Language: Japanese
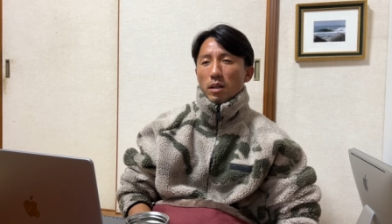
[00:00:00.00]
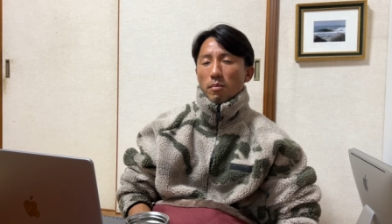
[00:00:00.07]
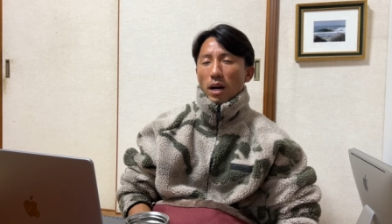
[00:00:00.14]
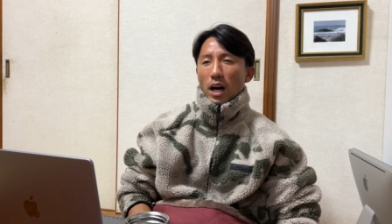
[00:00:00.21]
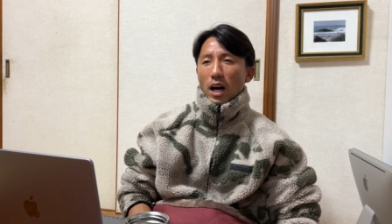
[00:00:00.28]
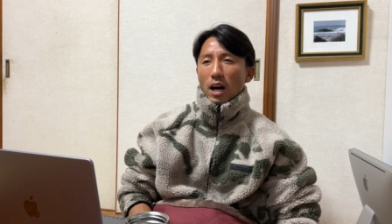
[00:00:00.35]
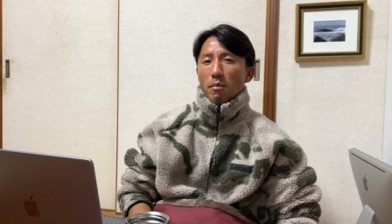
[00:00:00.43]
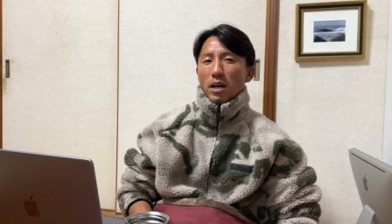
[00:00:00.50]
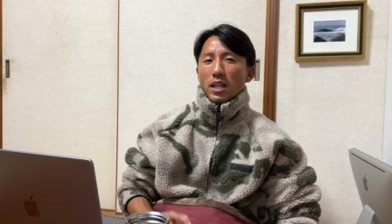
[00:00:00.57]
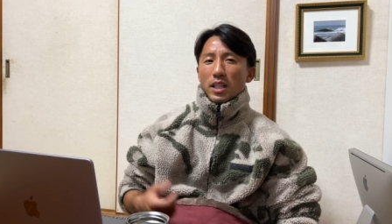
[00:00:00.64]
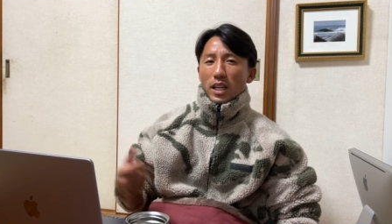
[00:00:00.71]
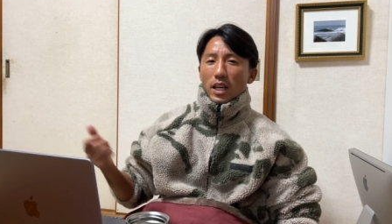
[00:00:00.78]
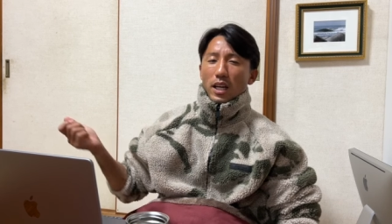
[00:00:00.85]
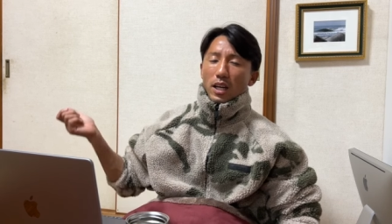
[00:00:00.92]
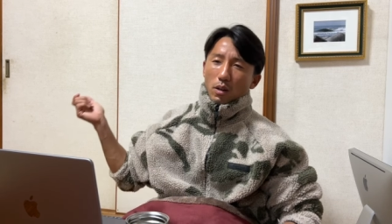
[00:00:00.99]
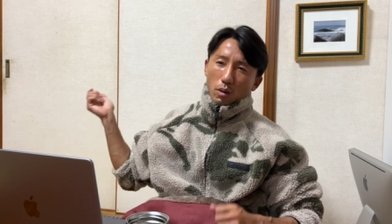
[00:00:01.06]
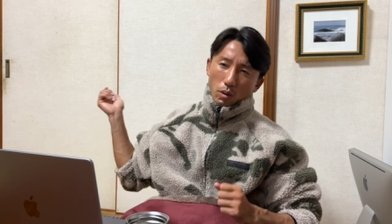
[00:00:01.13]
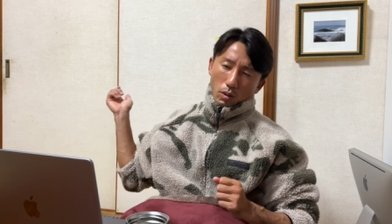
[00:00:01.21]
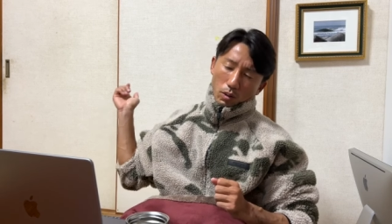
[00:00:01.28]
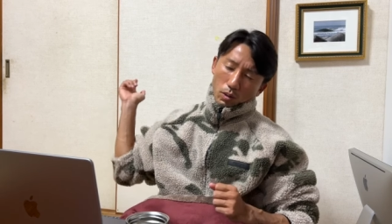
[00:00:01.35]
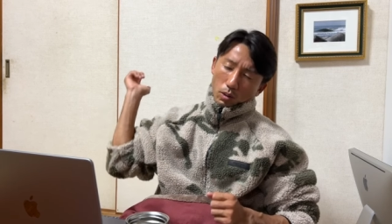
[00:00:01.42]
まあ、浜で、
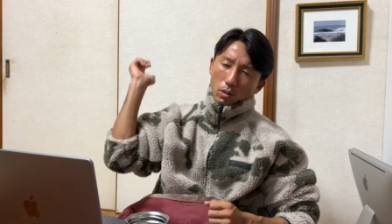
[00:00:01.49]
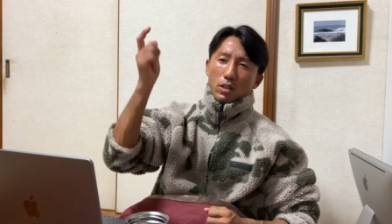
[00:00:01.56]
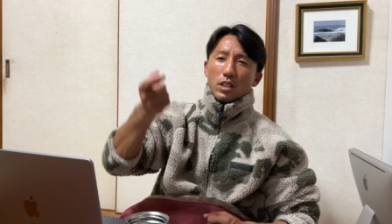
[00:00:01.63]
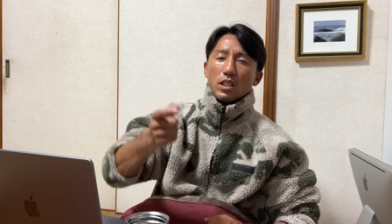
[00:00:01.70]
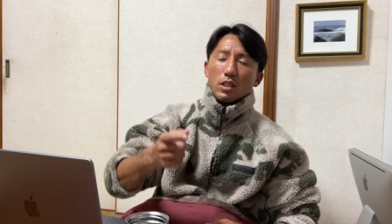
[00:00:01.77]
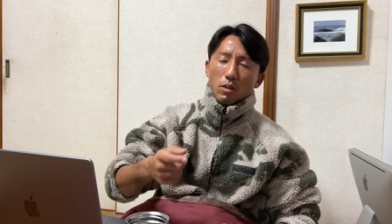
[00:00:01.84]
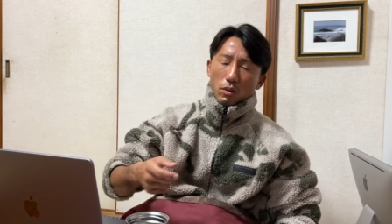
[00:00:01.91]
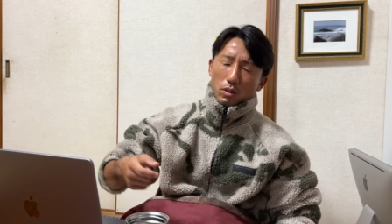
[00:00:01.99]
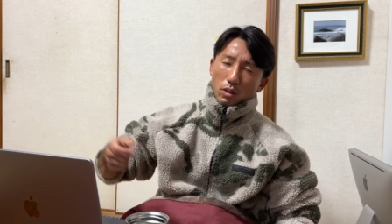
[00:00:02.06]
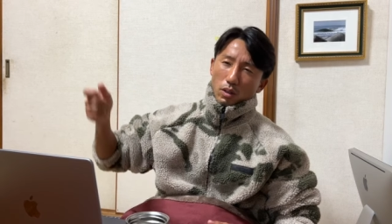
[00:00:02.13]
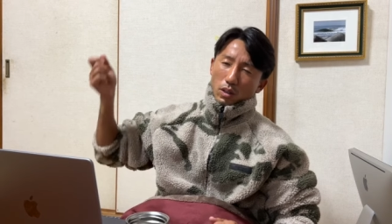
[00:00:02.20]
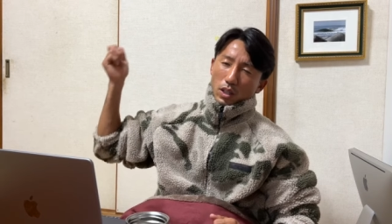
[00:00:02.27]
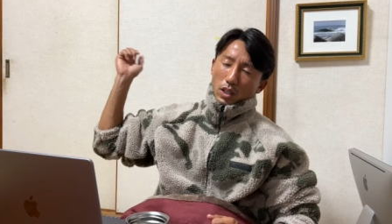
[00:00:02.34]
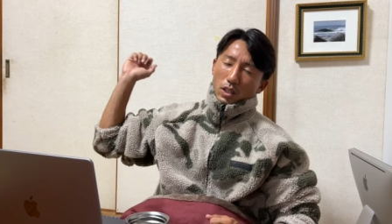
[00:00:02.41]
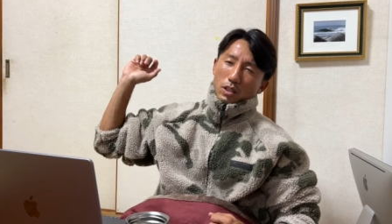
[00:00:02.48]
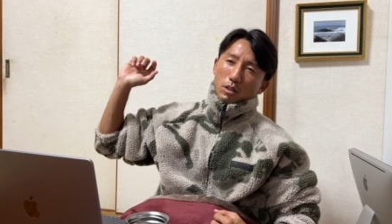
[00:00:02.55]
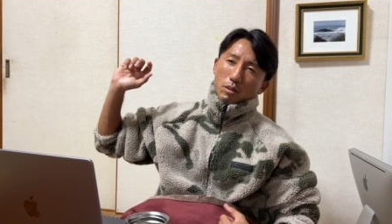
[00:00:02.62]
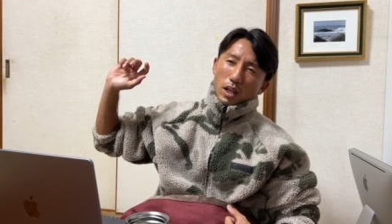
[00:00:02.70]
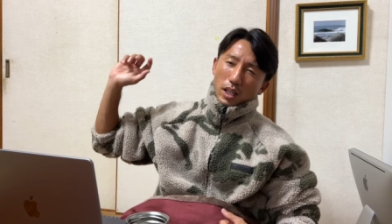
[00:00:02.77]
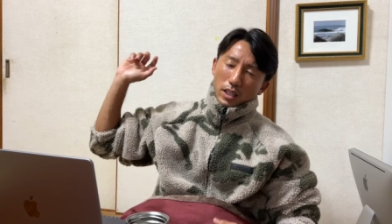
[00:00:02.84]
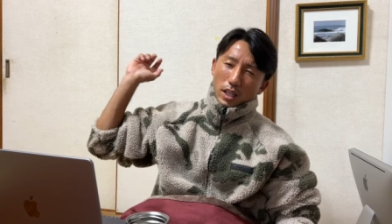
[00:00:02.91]
こう、大きいこの
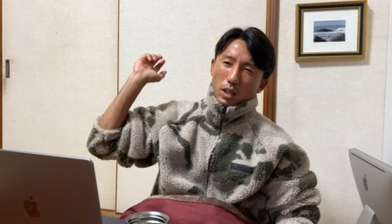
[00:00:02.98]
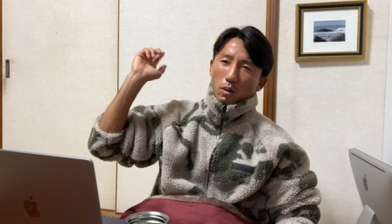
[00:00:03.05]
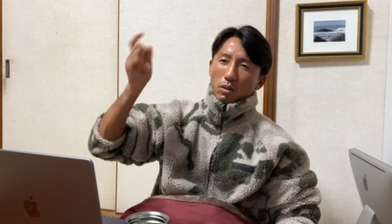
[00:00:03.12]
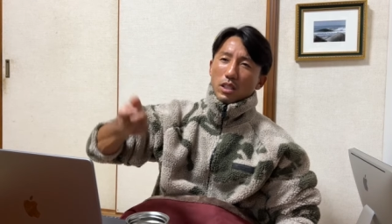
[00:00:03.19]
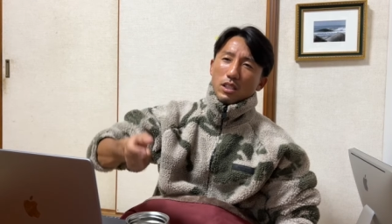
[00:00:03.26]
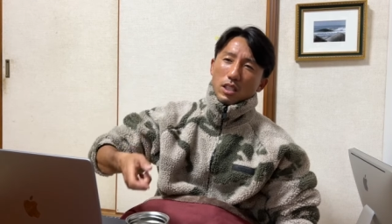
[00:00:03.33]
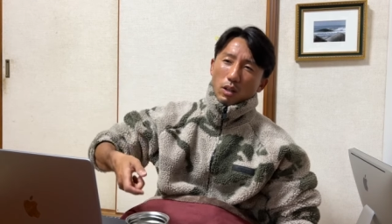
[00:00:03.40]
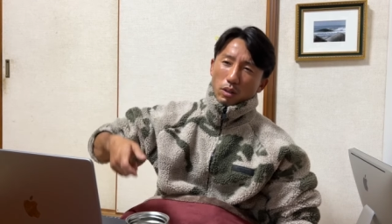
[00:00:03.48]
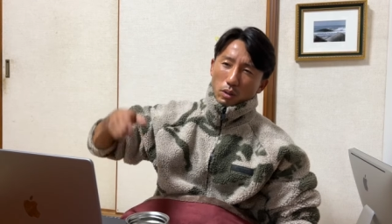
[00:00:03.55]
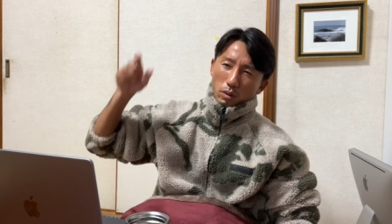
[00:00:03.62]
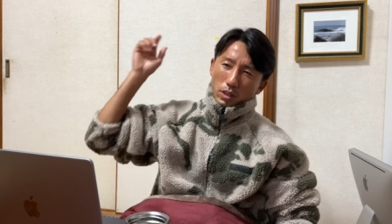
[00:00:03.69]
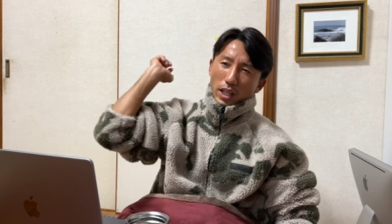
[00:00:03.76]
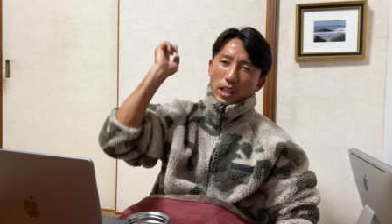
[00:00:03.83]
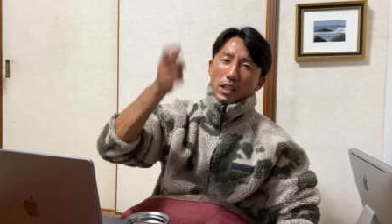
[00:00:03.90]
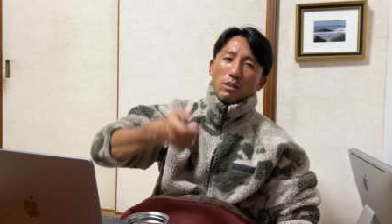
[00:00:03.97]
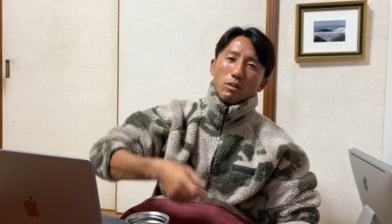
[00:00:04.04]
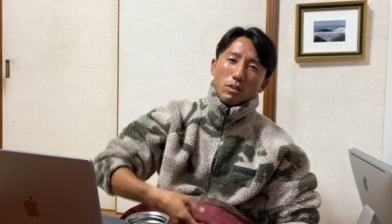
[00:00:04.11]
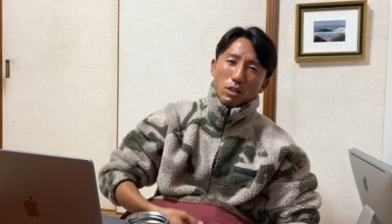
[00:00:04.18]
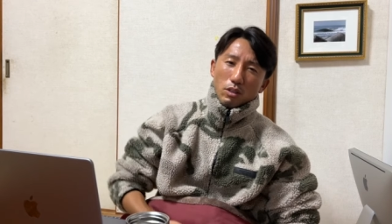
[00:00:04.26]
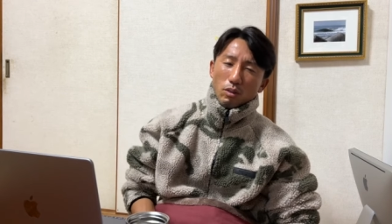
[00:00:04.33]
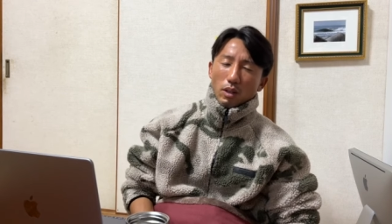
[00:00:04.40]
ルアーで、大きい竿でこう投げるっ
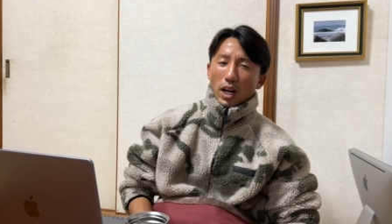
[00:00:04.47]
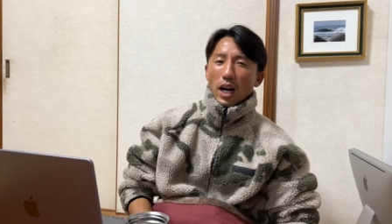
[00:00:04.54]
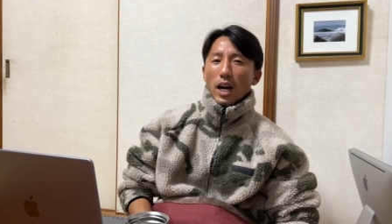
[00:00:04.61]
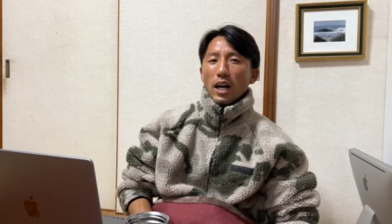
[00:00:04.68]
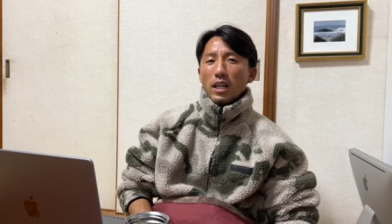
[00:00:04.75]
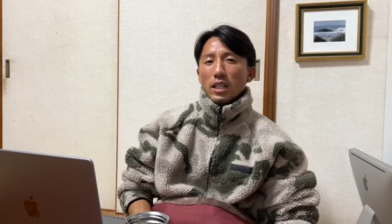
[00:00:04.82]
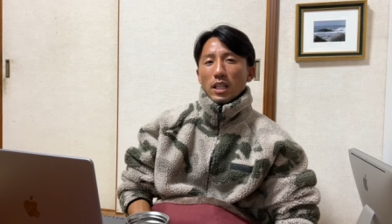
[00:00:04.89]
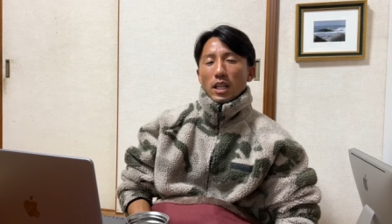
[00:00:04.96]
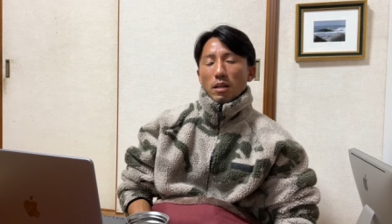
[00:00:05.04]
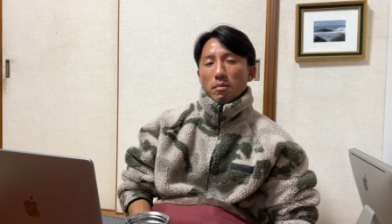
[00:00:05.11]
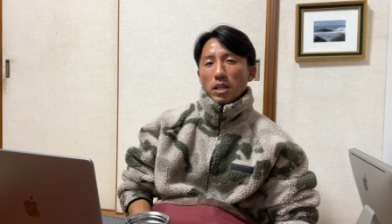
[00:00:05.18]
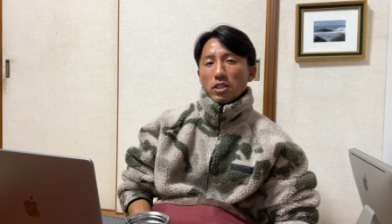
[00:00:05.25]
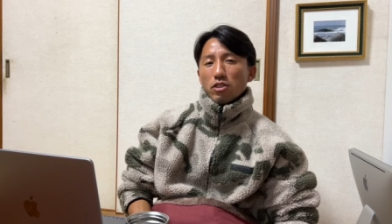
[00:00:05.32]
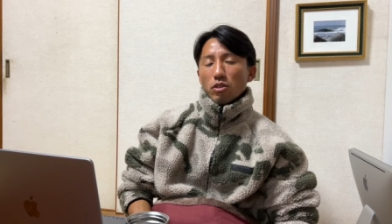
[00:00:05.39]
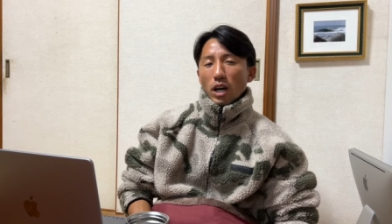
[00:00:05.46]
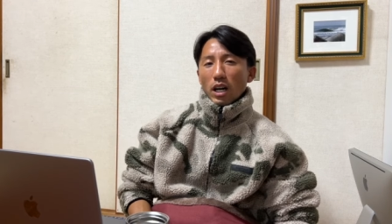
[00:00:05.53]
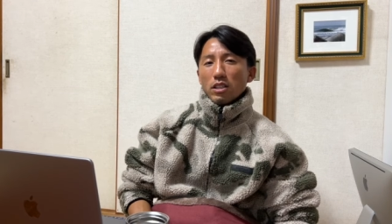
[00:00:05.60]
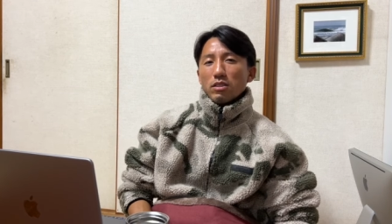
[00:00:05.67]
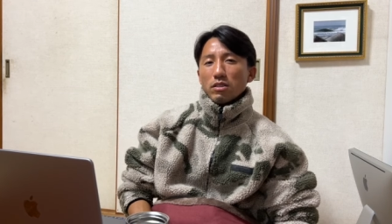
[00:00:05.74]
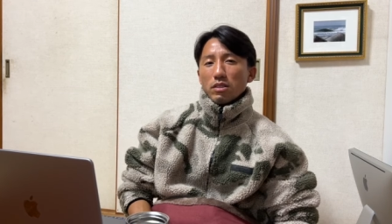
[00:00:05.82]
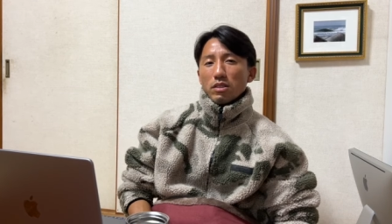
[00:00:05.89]
ていうのが、まあ一応あ
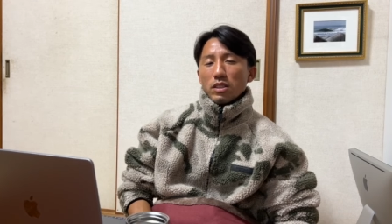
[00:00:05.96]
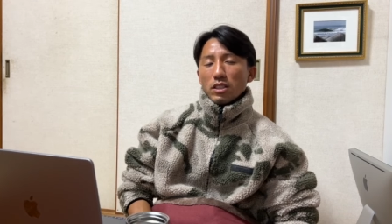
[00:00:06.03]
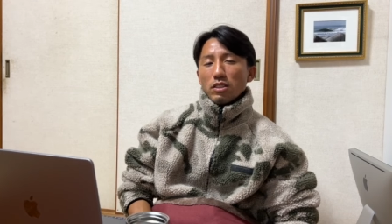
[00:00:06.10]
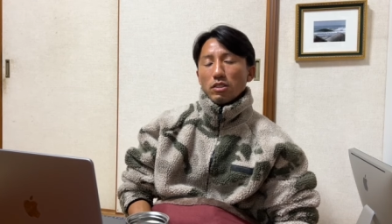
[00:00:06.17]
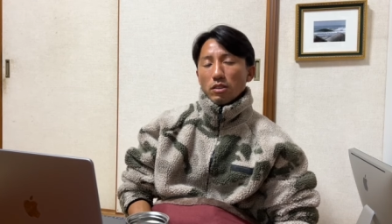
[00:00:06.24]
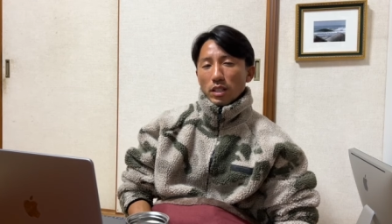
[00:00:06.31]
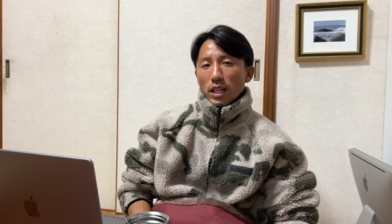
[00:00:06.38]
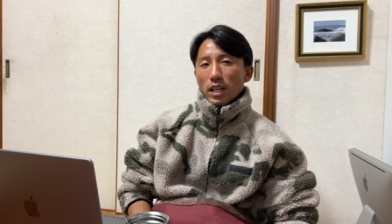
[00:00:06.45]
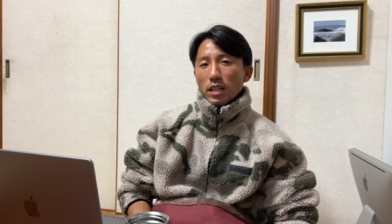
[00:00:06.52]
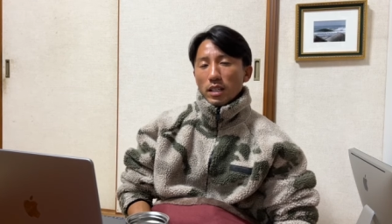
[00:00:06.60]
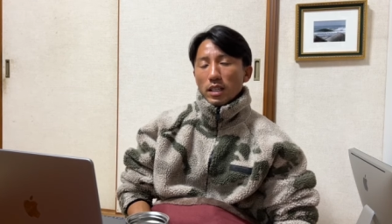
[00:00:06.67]
るんですよね。